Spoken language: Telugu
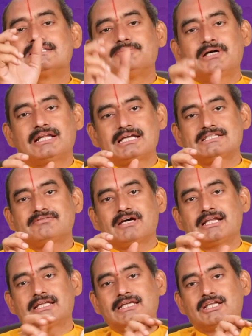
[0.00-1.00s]
సింహరాశి
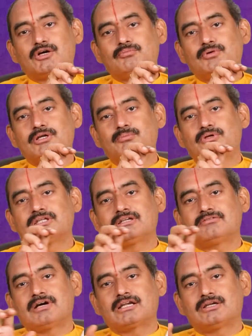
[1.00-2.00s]
వారికి నవంబర్ మొదటి
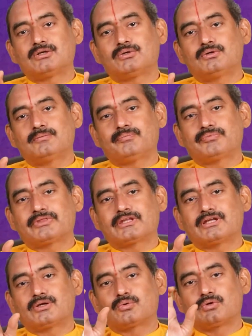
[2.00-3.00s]
వారంలో
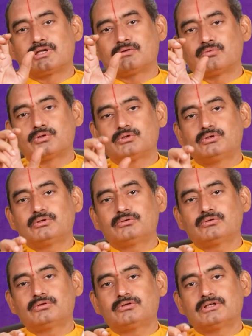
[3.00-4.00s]
కొన్ని ఒదుడులు
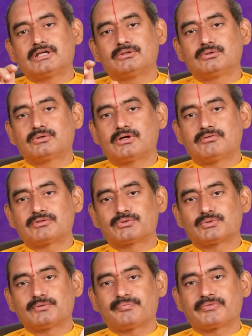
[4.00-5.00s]

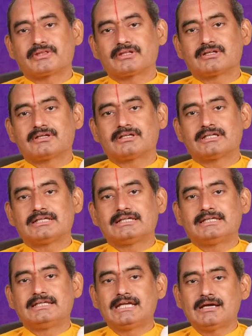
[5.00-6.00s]
ఎదుర్కోవచ్చు
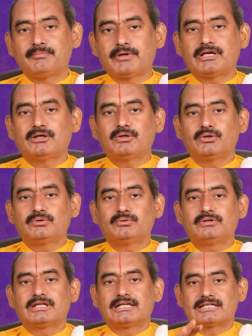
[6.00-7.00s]
ఏ పనిలోనూ
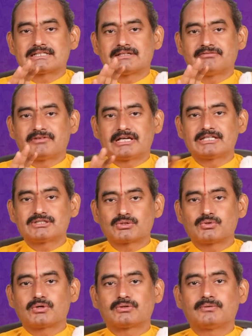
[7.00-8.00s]
నిర్లక్ష్యం
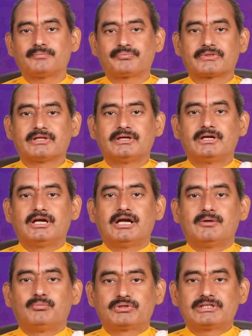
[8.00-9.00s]
వహించకూడదు
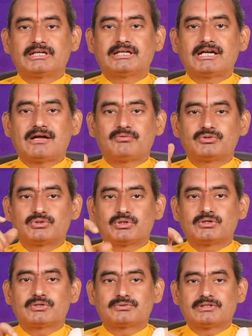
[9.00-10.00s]
ముఖ్యంగా
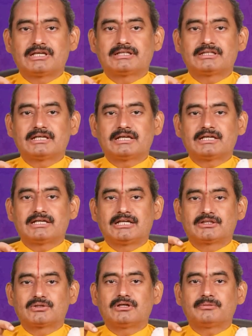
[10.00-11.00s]
ఉద్యోగస్తులైతే
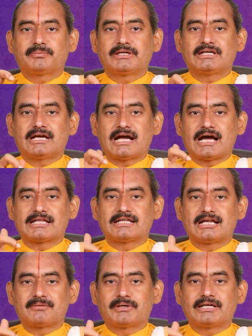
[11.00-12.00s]
ఇతరులపై
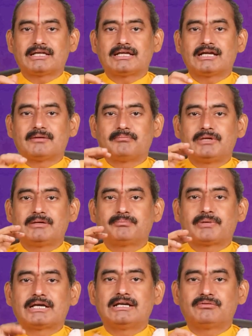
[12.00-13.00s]
ఆధారపడి మీ
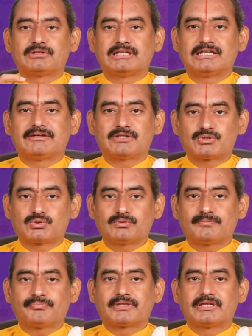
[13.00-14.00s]
పనిని వదిలేయచ్చు